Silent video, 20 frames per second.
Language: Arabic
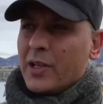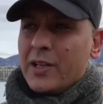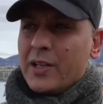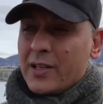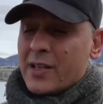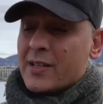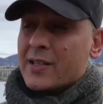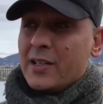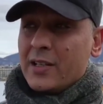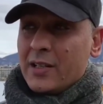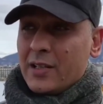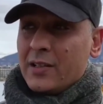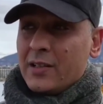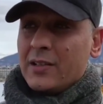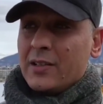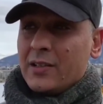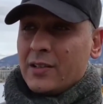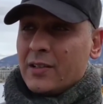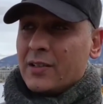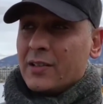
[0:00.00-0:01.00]
كاين الناس
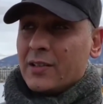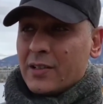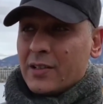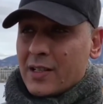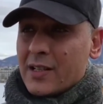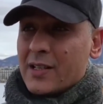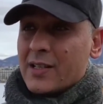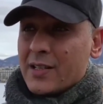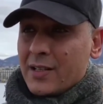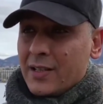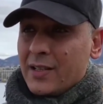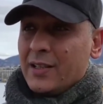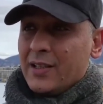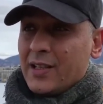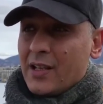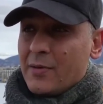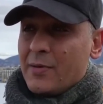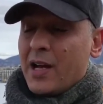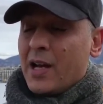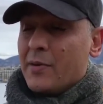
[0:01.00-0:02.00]
اللي ثلاث
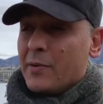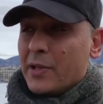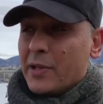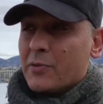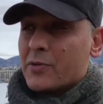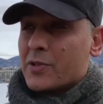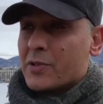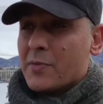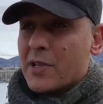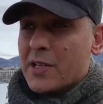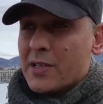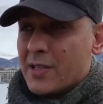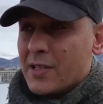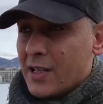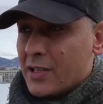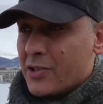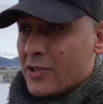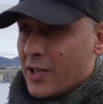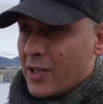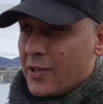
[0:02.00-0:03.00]
سنين دابا عامين ونص ما نزل
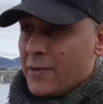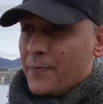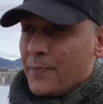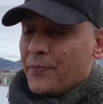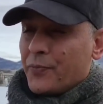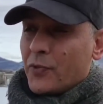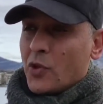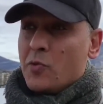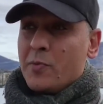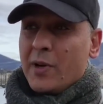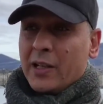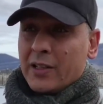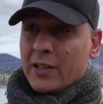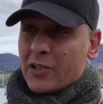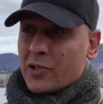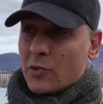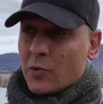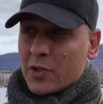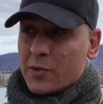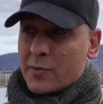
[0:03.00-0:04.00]
هذا الشيء وما
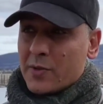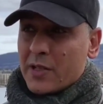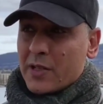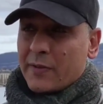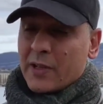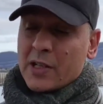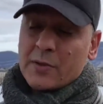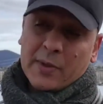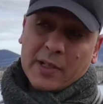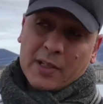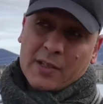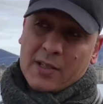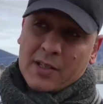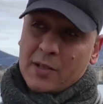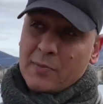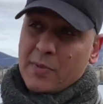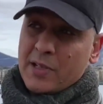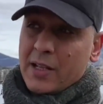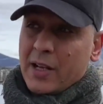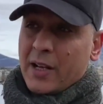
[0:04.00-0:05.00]
عندهاش الوقت بزاف كتبغي
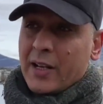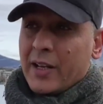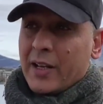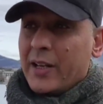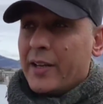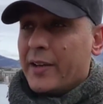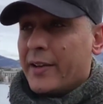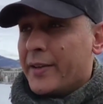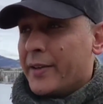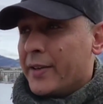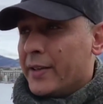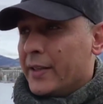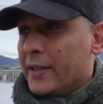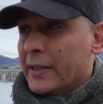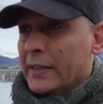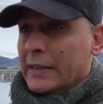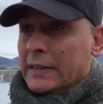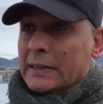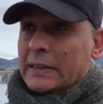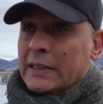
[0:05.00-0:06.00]
تنزل مثلا غير
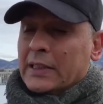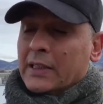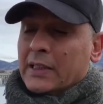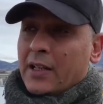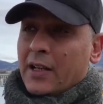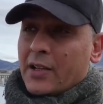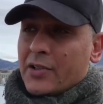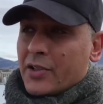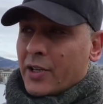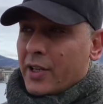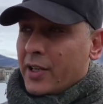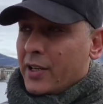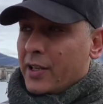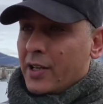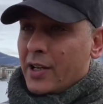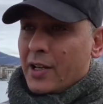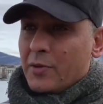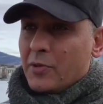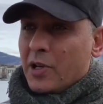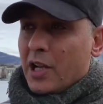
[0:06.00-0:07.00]
10
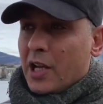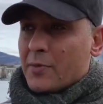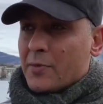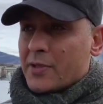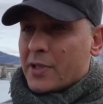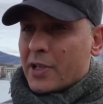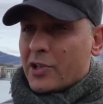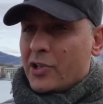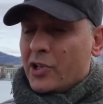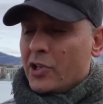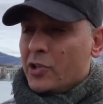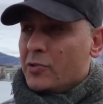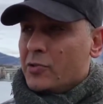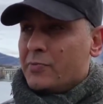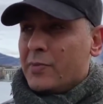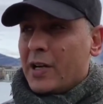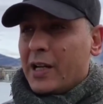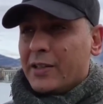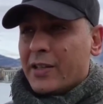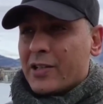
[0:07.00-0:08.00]
ايام ولا 15
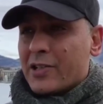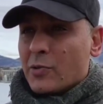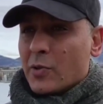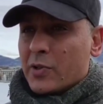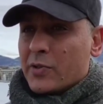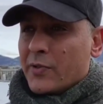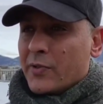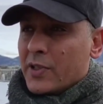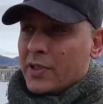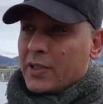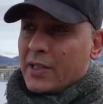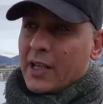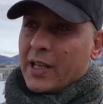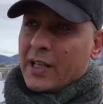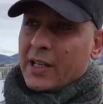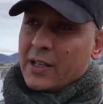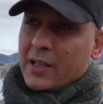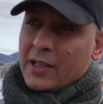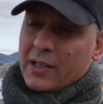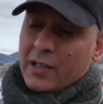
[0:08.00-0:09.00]
يوم ما عندهاش الوقت فين
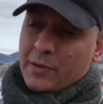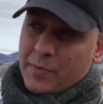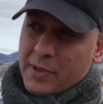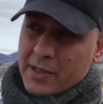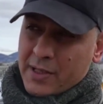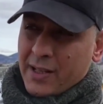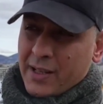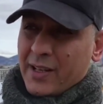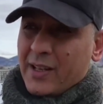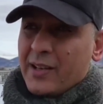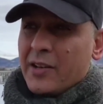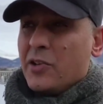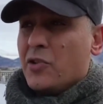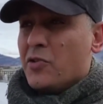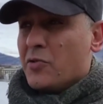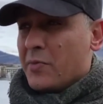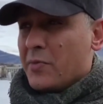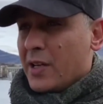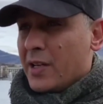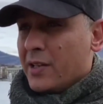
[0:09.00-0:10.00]
دير آه، الكسائر
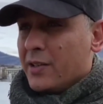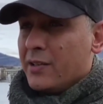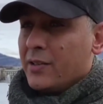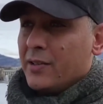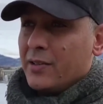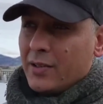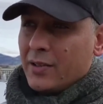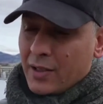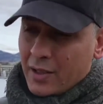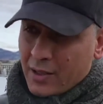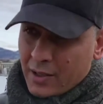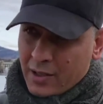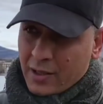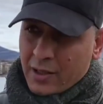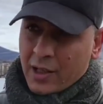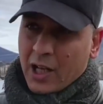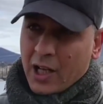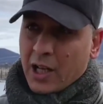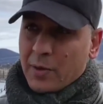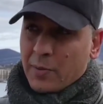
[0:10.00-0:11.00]
يومين
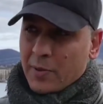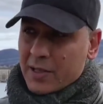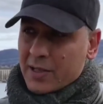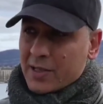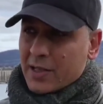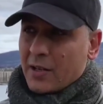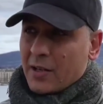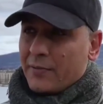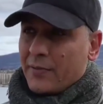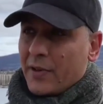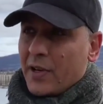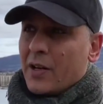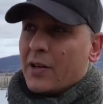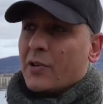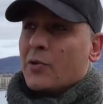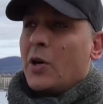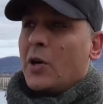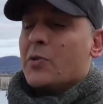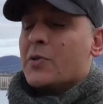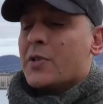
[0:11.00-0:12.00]
قبل
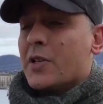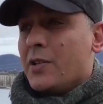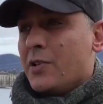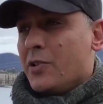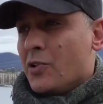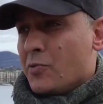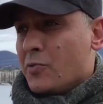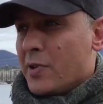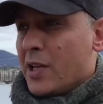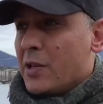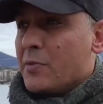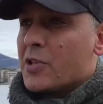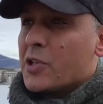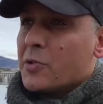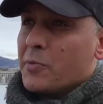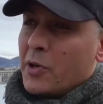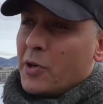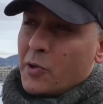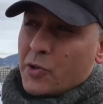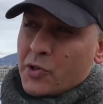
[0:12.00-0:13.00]
السفر وعاوتاني يومين
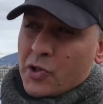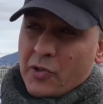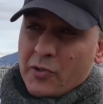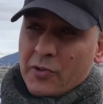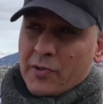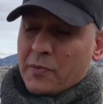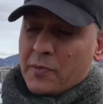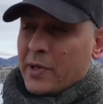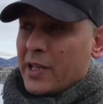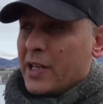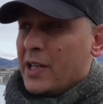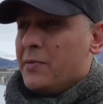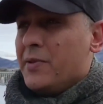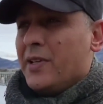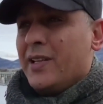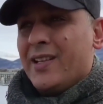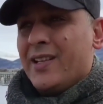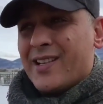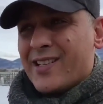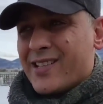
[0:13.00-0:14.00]
باش يبغيو يرجعوا
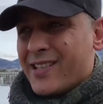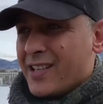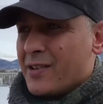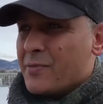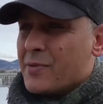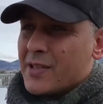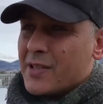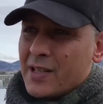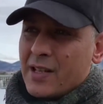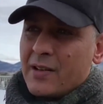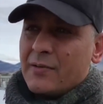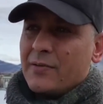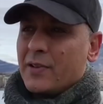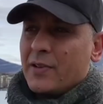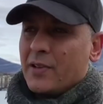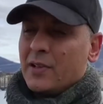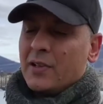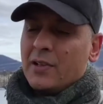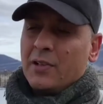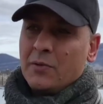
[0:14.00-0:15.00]
للمغرب يعني كثير بزاف
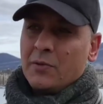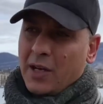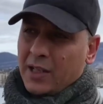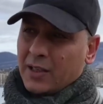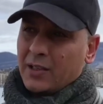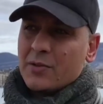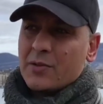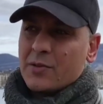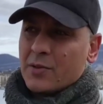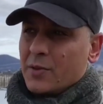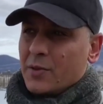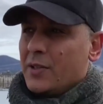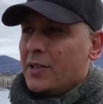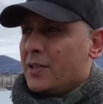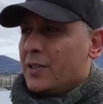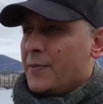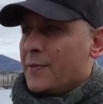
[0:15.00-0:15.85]
الواحد خصو